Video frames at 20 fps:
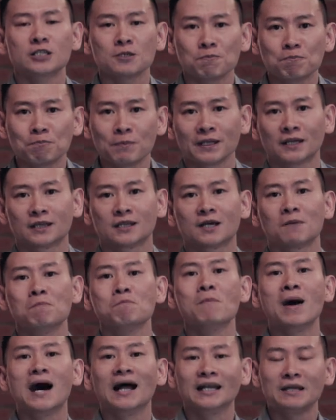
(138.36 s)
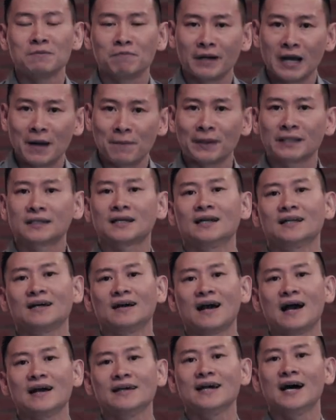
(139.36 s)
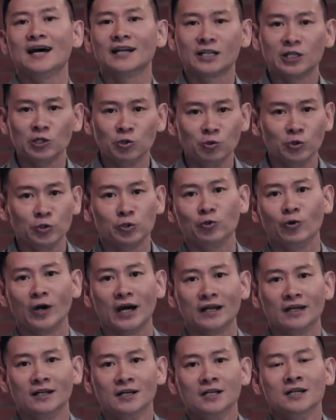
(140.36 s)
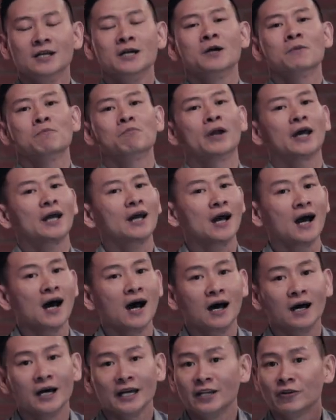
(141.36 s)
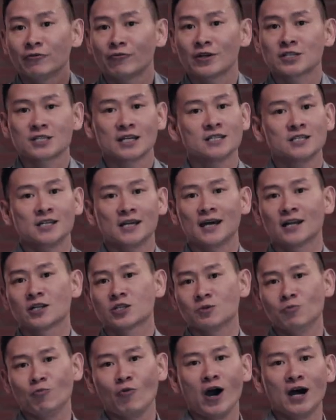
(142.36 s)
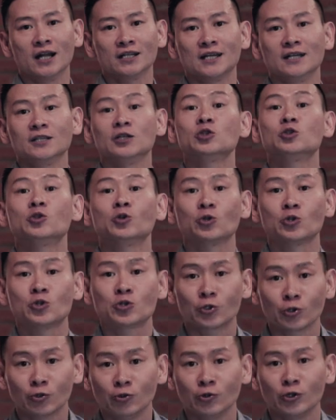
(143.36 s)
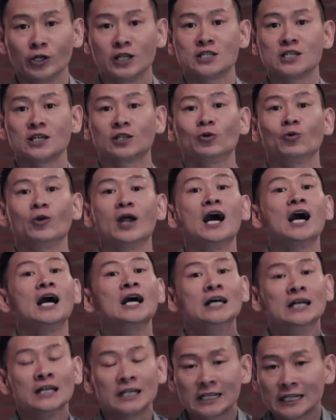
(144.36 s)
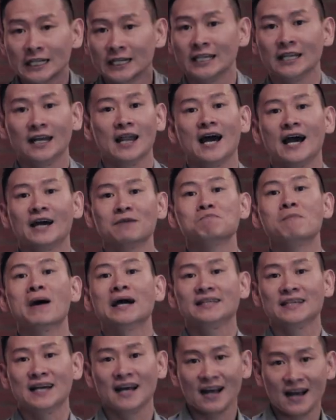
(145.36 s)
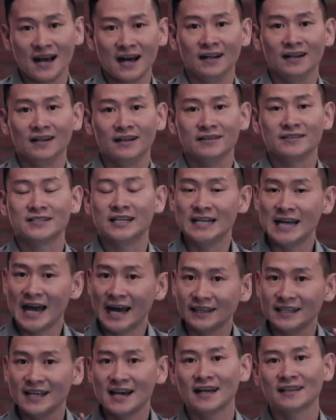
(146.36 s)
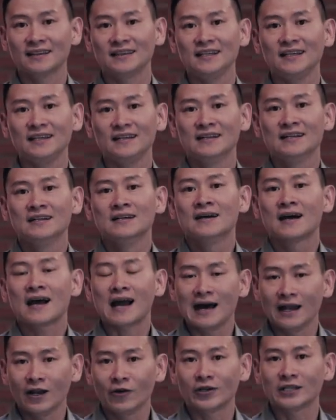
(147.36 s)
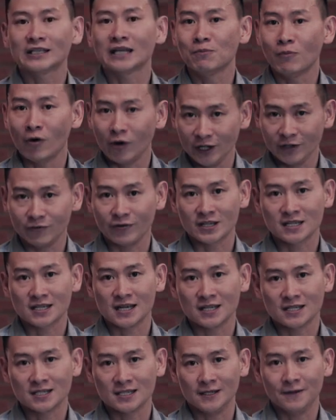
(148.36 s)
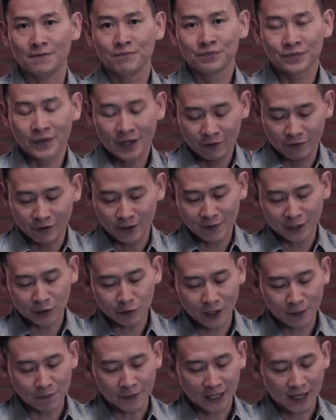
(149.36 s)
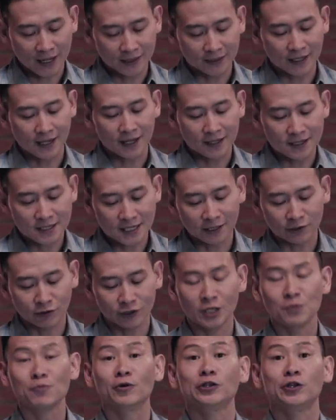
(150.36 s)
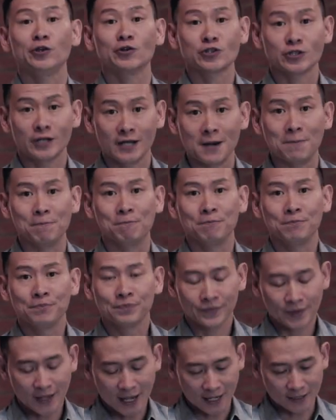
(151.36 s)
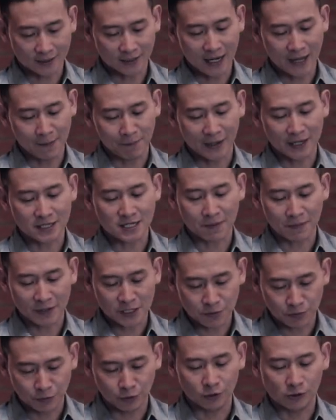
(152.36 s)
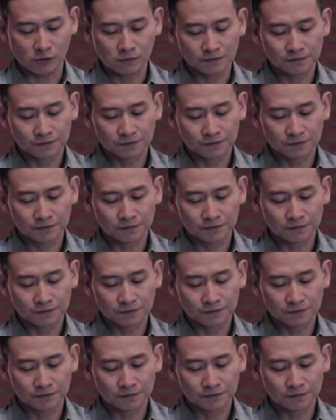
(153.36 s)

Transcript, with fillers: cepat kembali mendapatkan kekayaan, keuntungan. Mereka investasikan semua hartanya, justru disitulah kehilangan banyak hal. Jadi hati-hati kalau kita mau investasi. Firman Tuhan berkata 1 Timotius 6 ayat 8 sampai 10.